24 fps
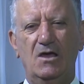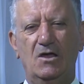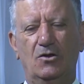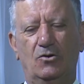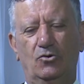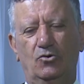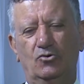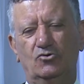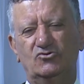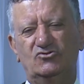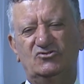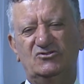
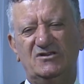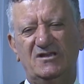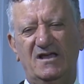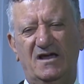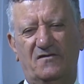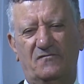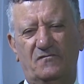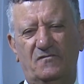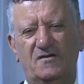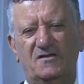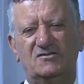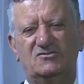No dia
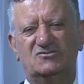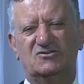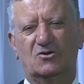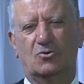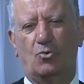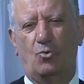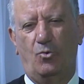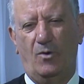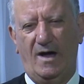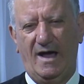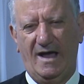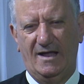
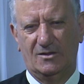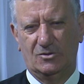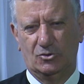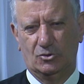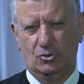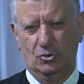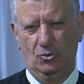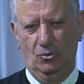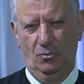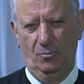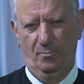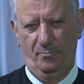
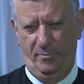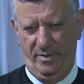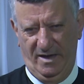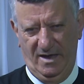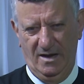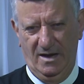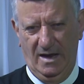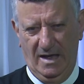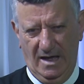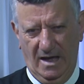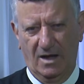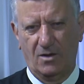24,
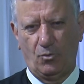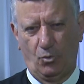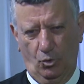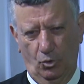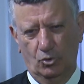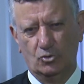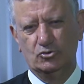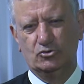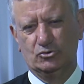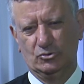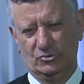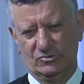pela
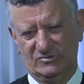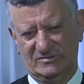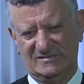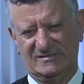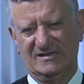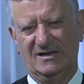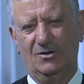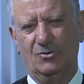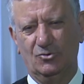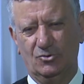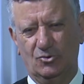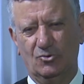
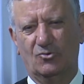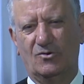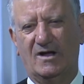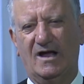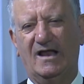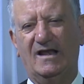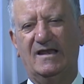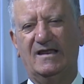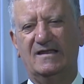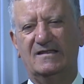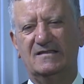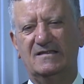conjunção do
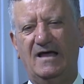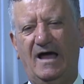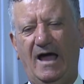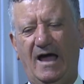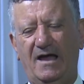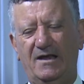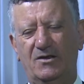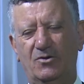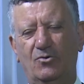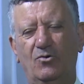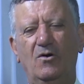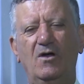
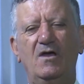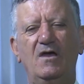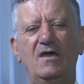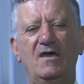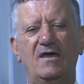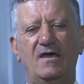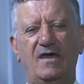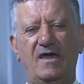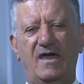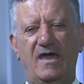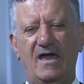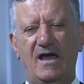calendário,
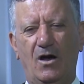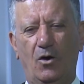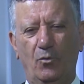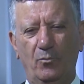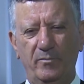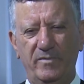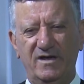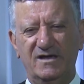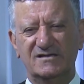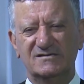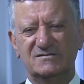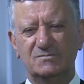é ao
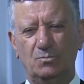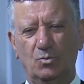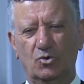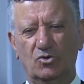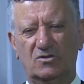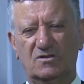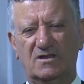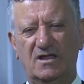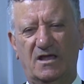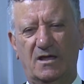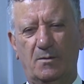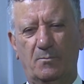mesmo
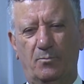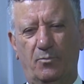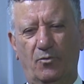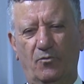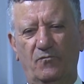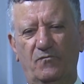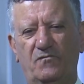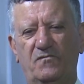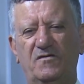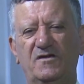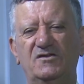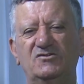tempo
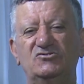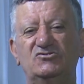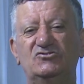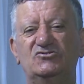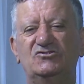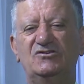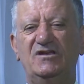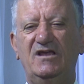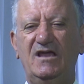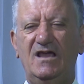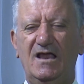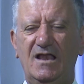
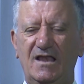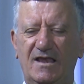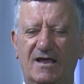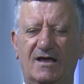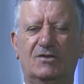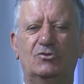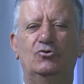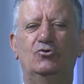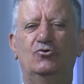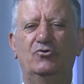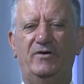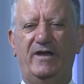vigília
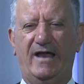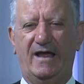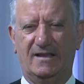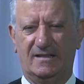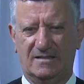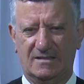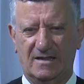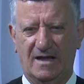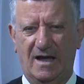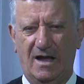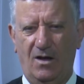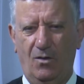do
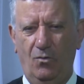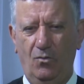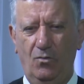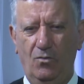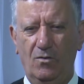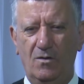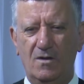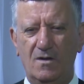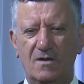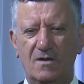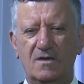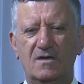Natal
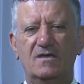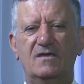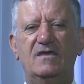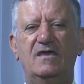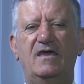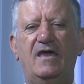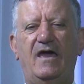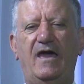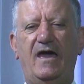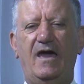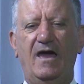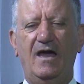
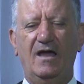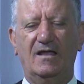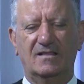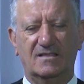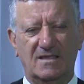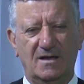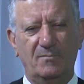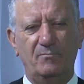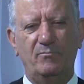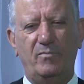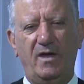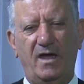e é
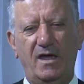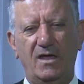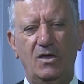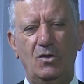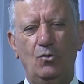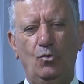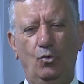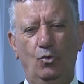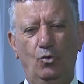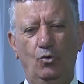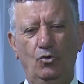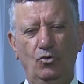também
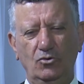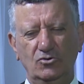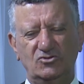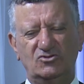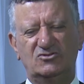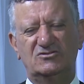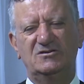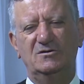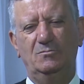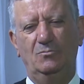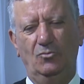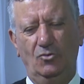o
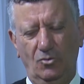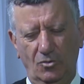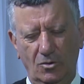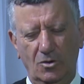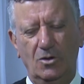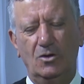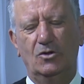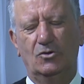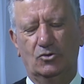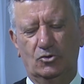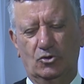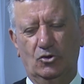último
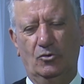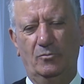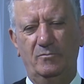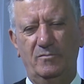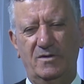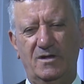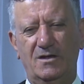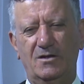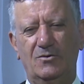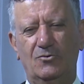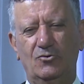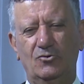
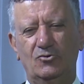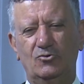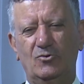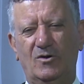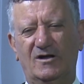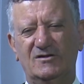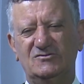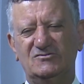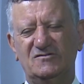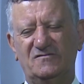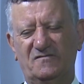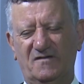domingo do
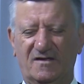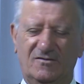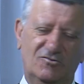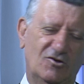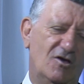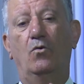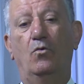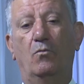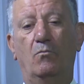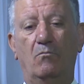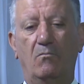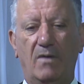Advento.
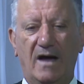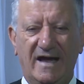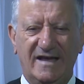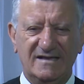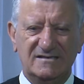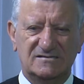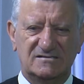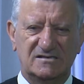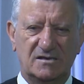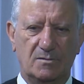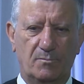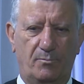O
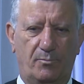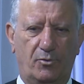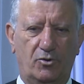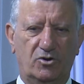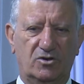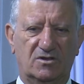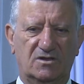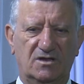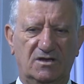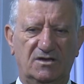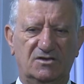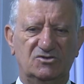mais
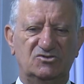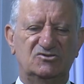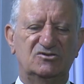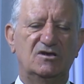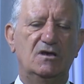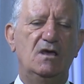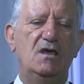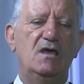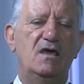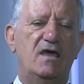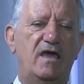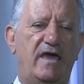importante
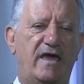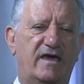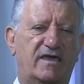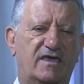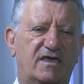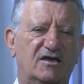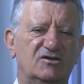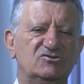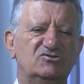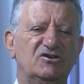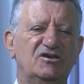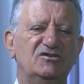é
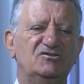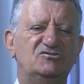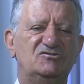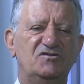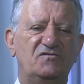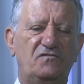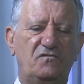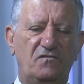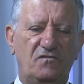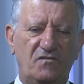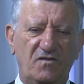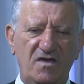que a gente
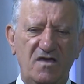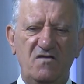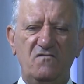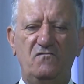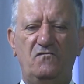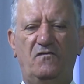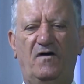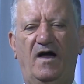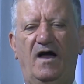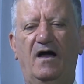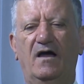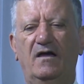
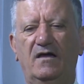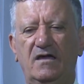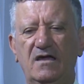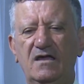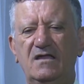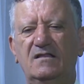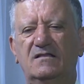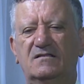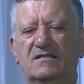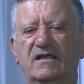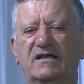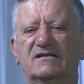viva
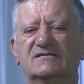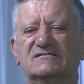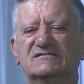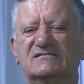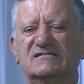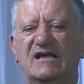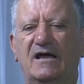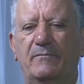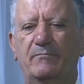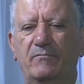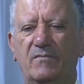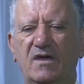
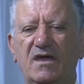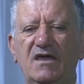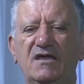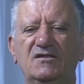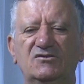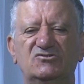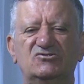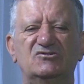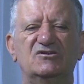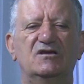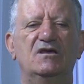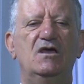
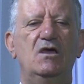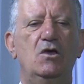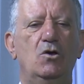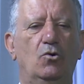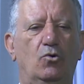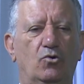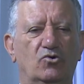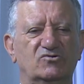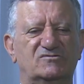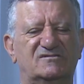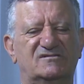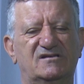intensamente
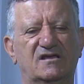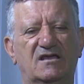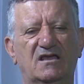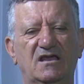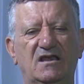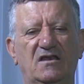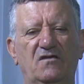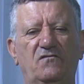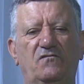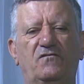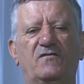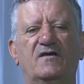o
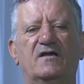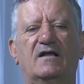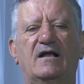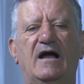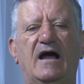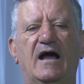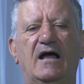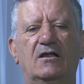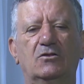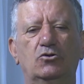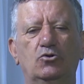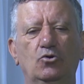
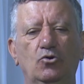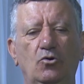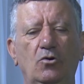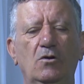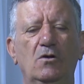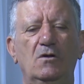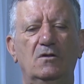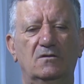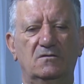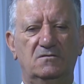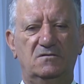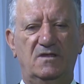significado
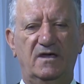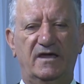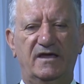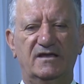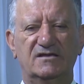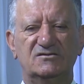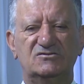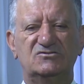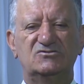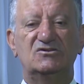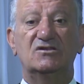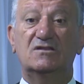
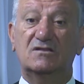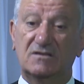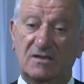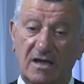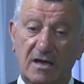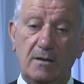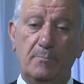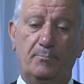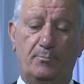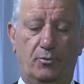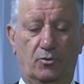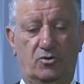deste
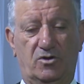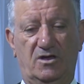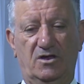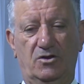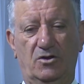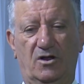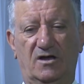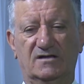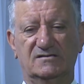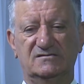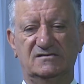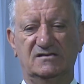tempo que
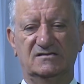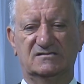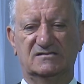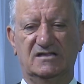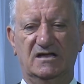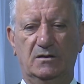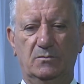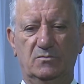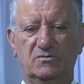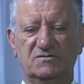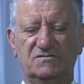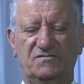nós
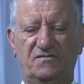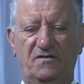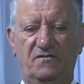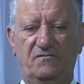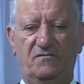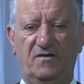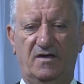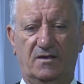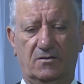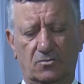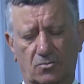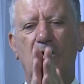estamos
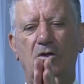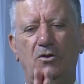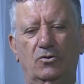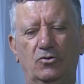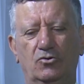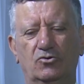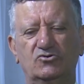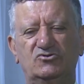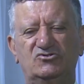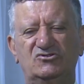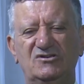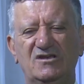vivendo.
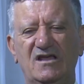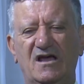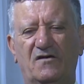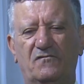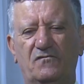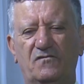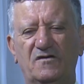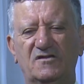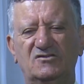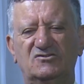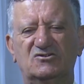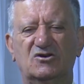No dia
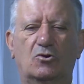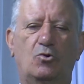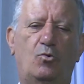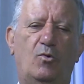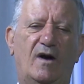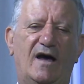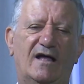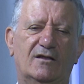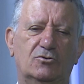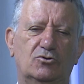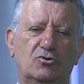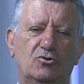
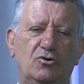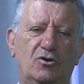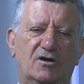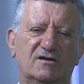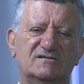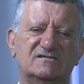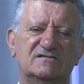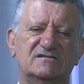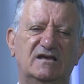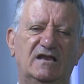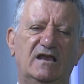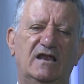24,
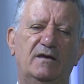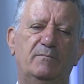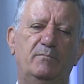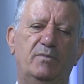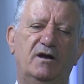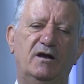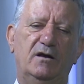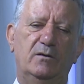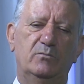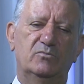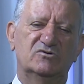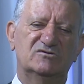nós
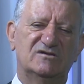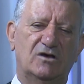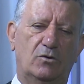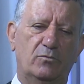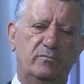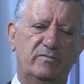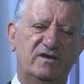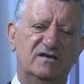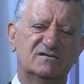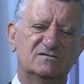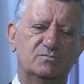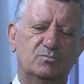celebramos ao
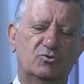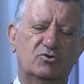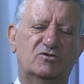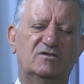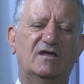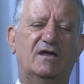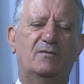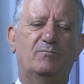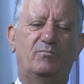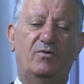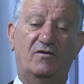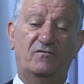mesmo
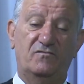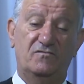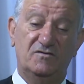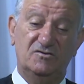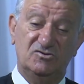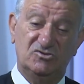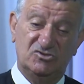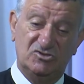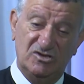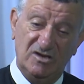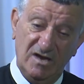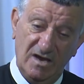tempo a
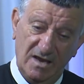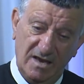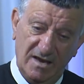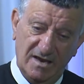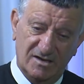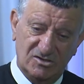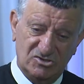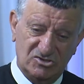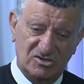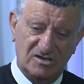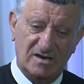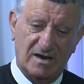
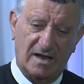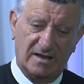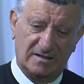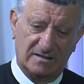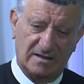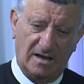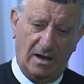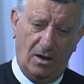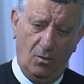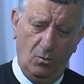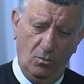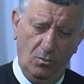vigília de
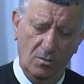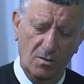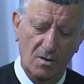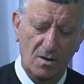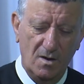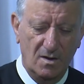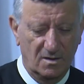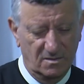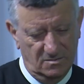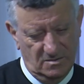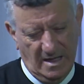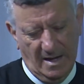Natal,
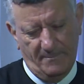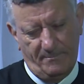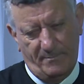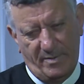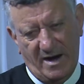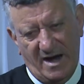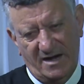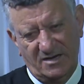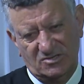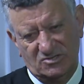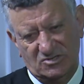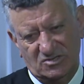da
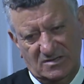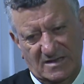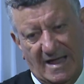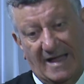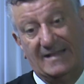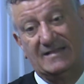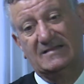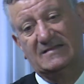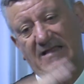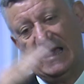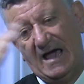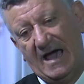parte da
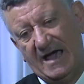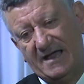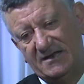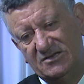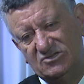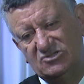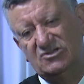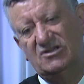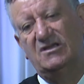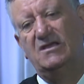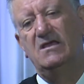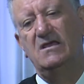
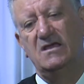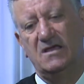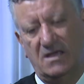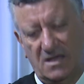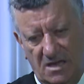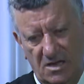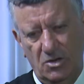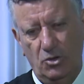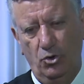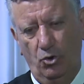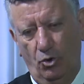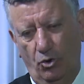tarde
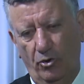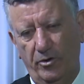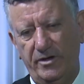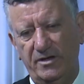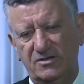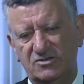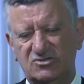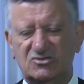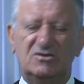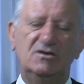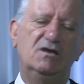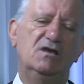e
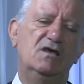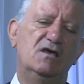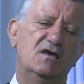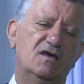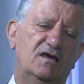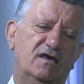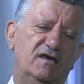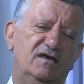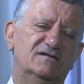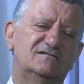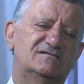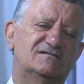noite,
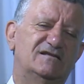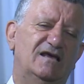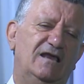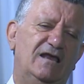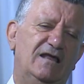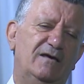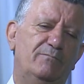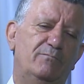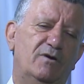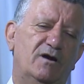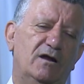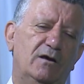e
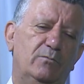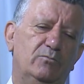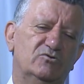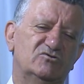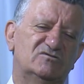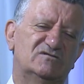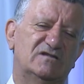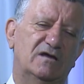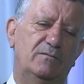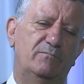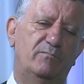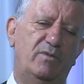
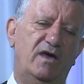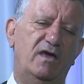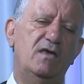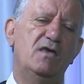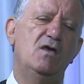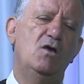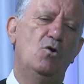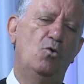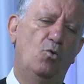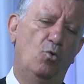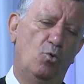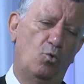celebramos também
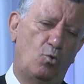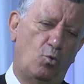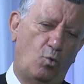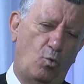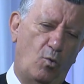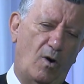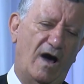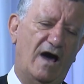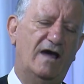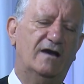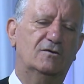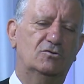o
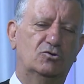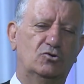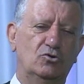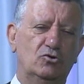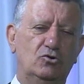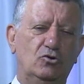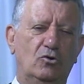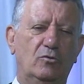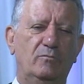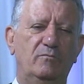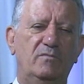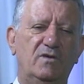quarto
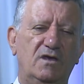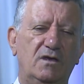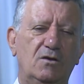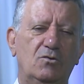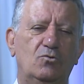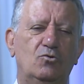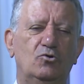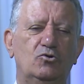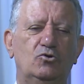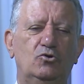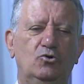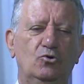
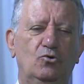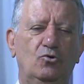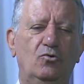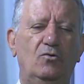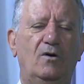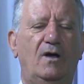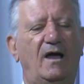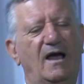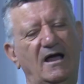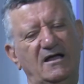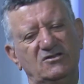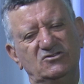domingo do
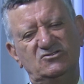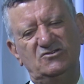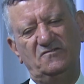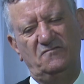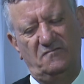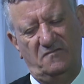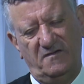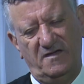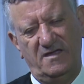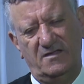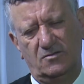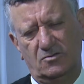
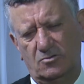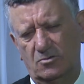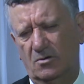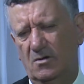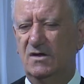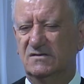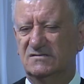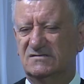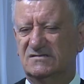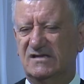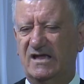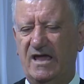Advento.
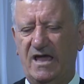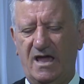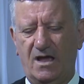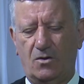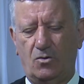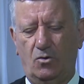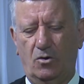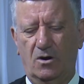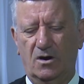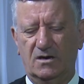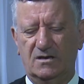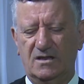Se
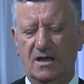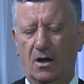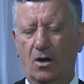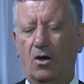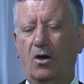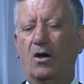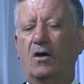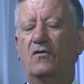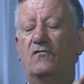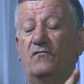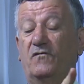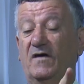recorda,
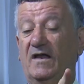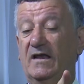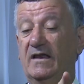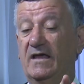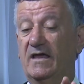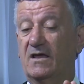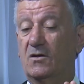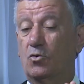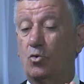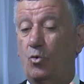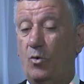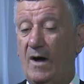ó,
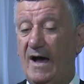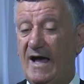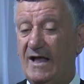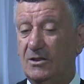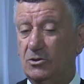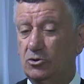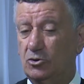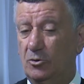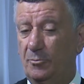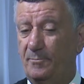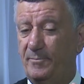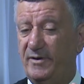falei
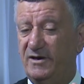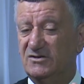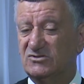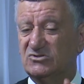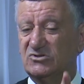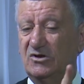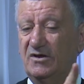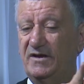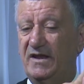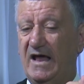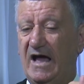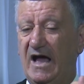quatro
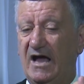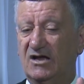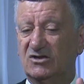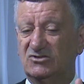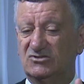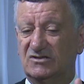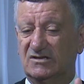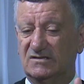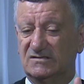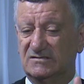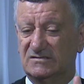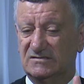
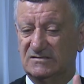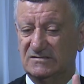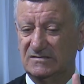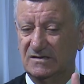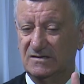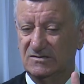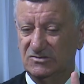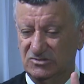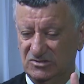personagens.